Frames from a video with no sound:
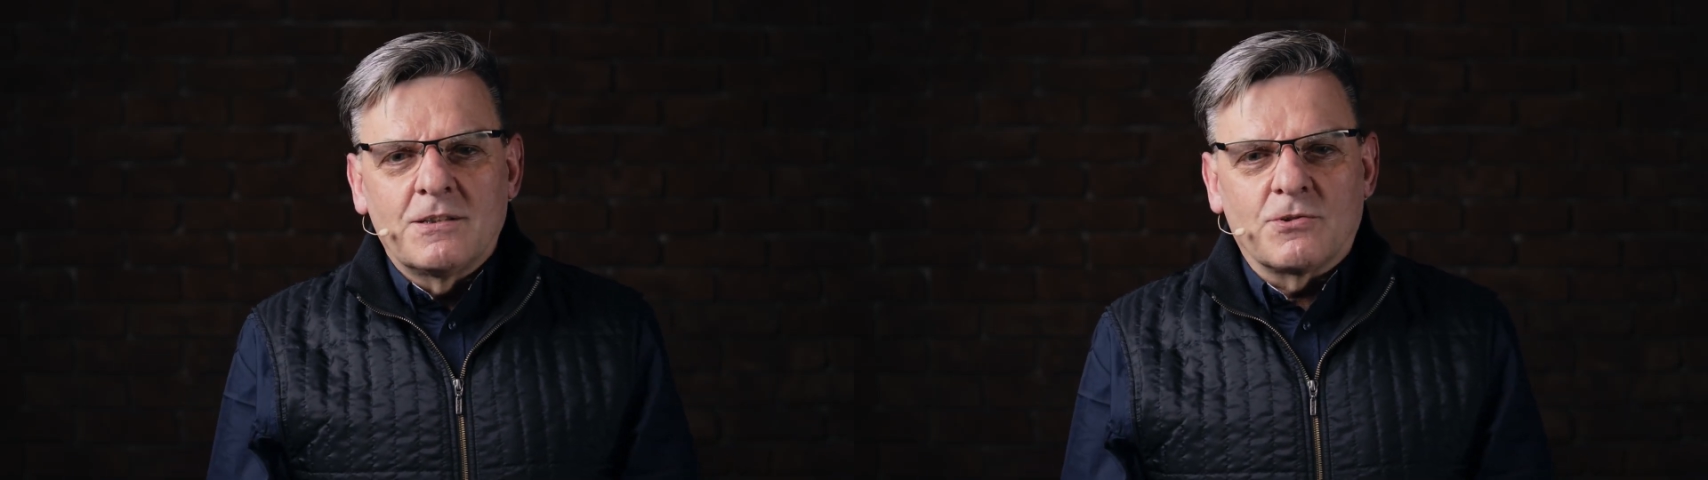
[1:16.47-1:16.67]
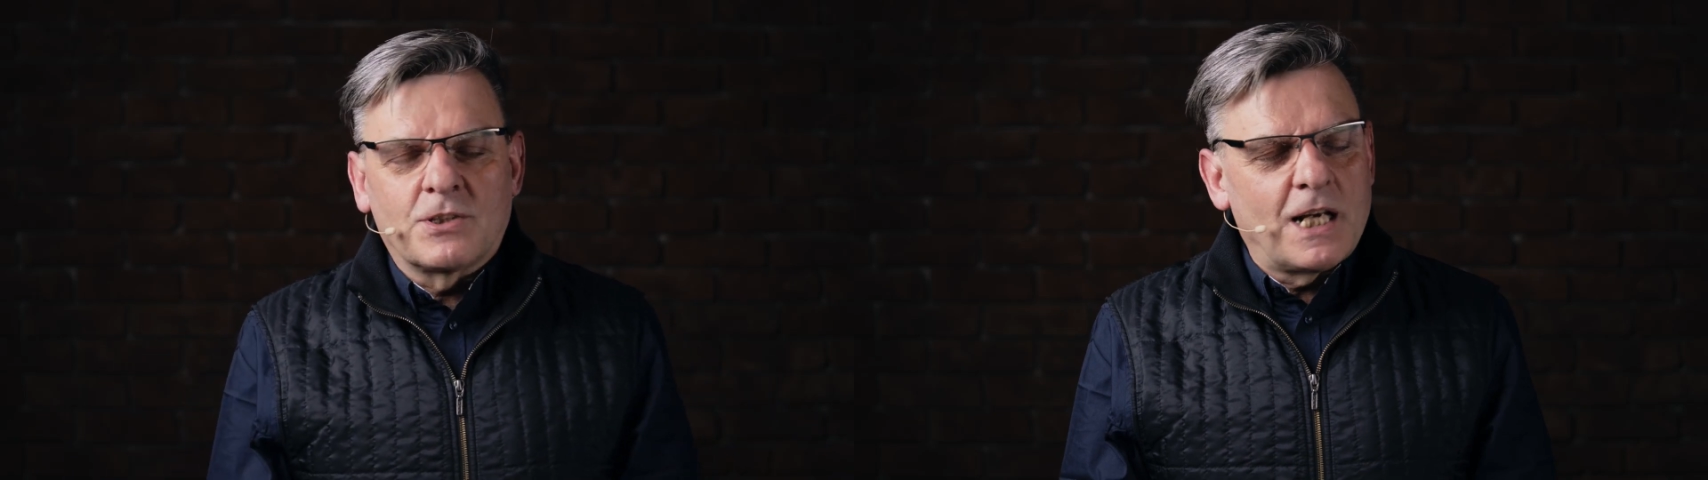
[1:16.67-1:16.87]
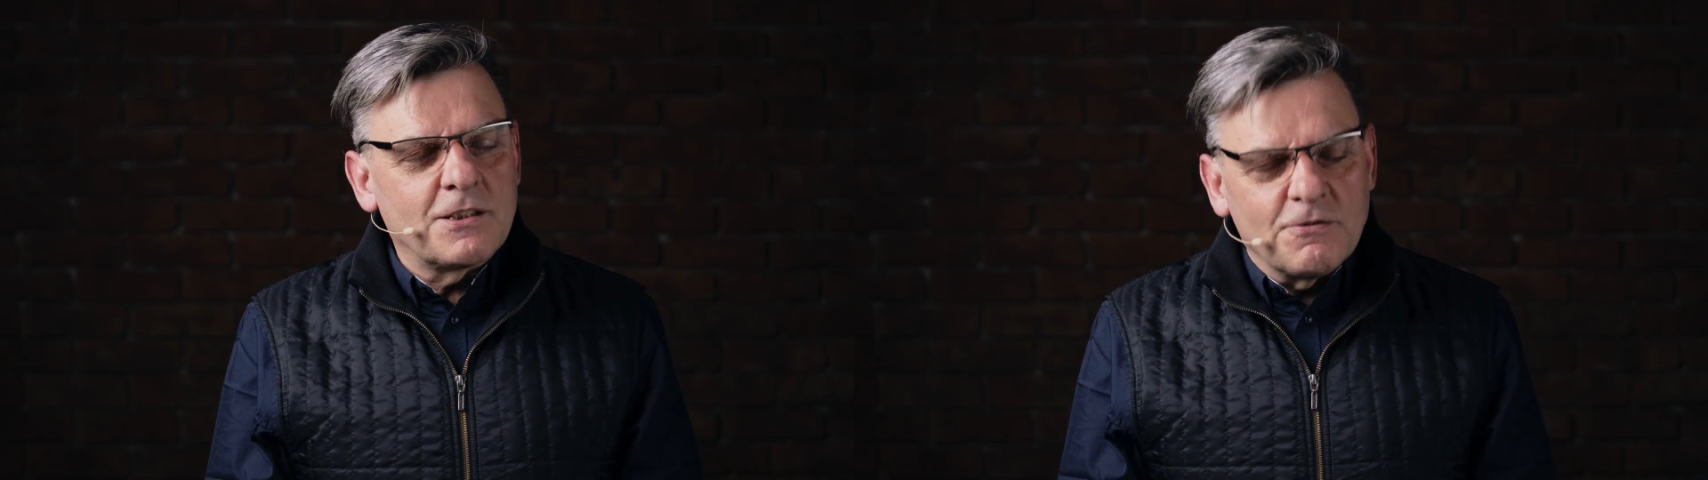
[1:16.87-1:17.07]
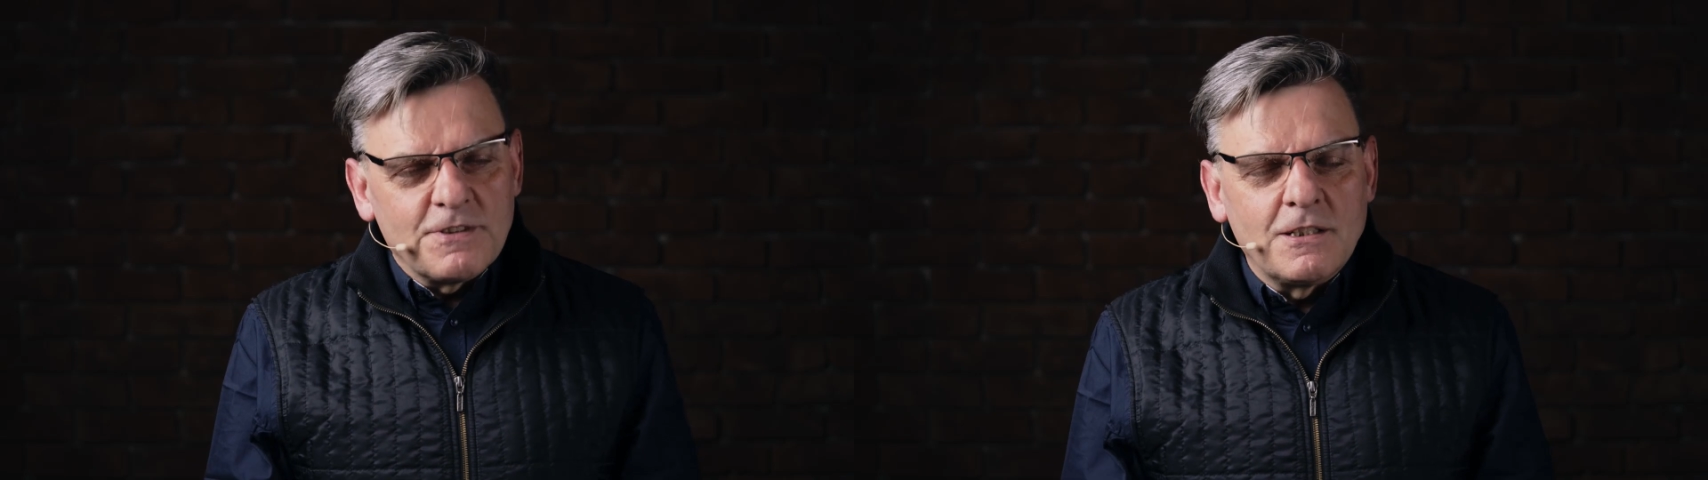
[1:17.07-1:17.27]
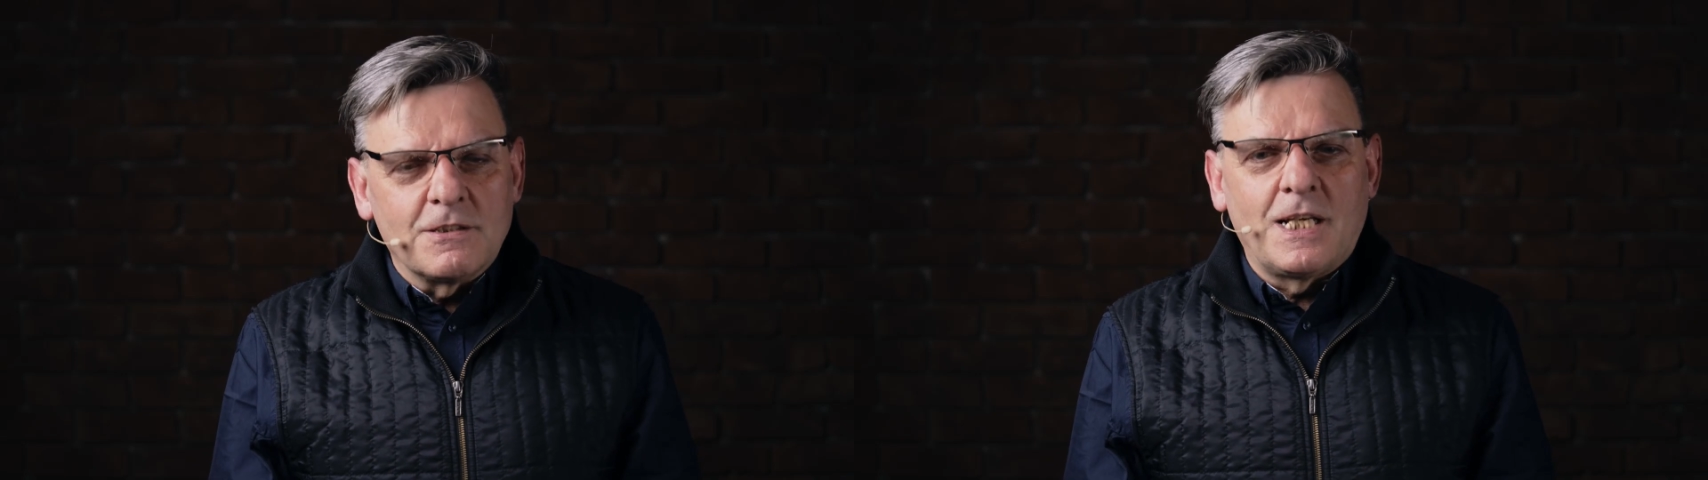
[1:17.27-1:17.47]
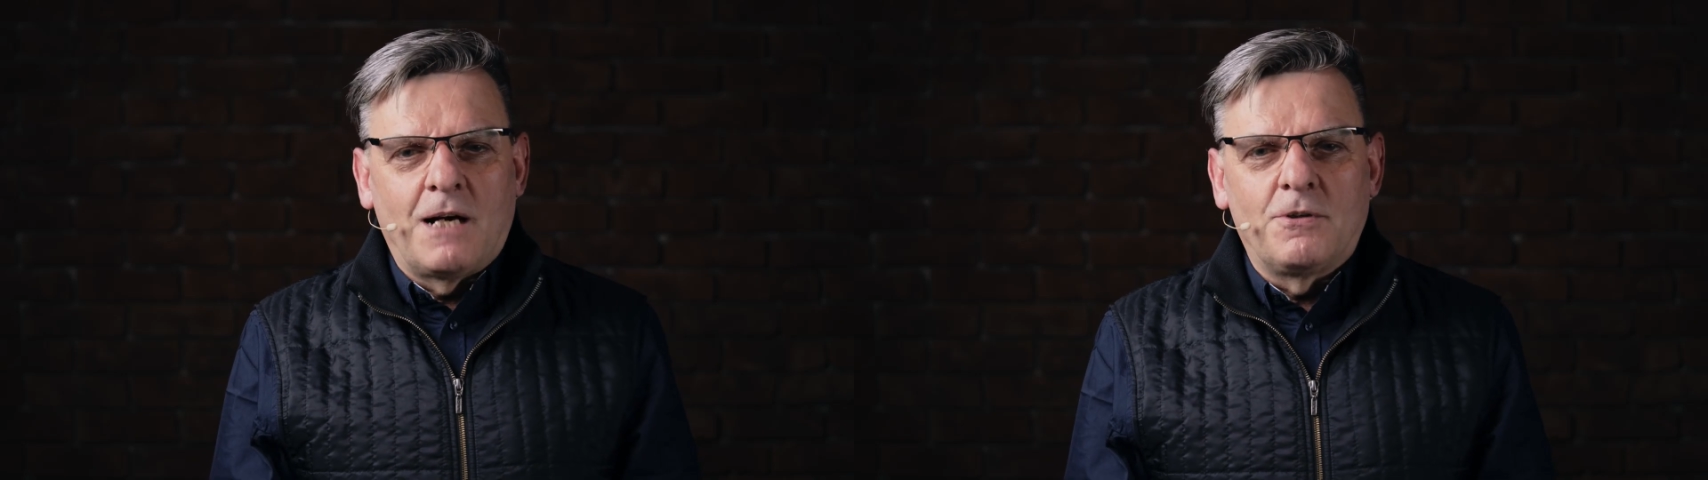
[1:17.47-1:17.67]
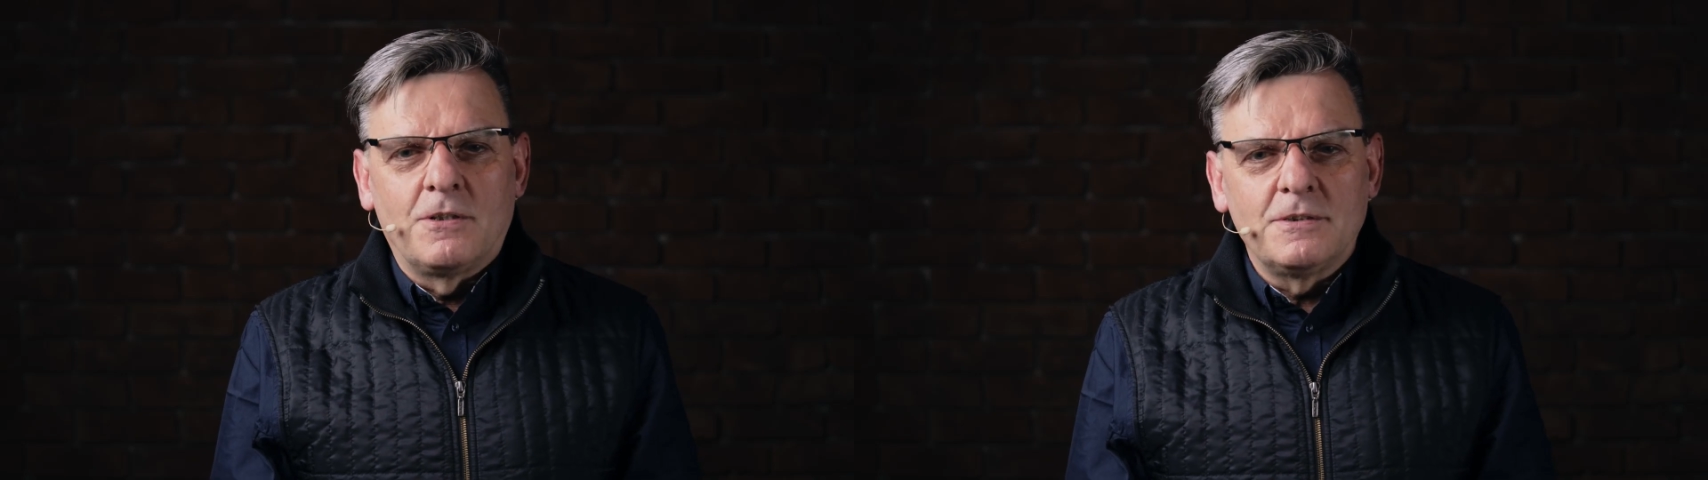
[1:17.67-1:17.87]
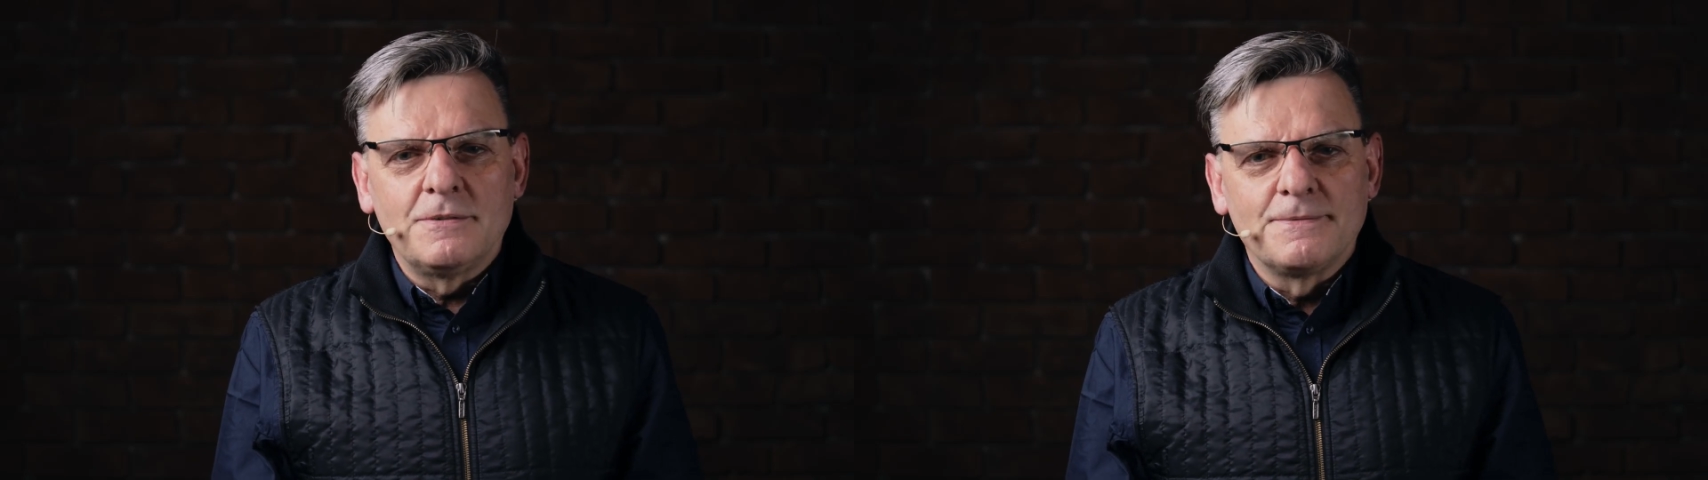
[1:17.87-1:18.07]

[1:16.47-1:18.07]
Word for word: to tak to wyglądało.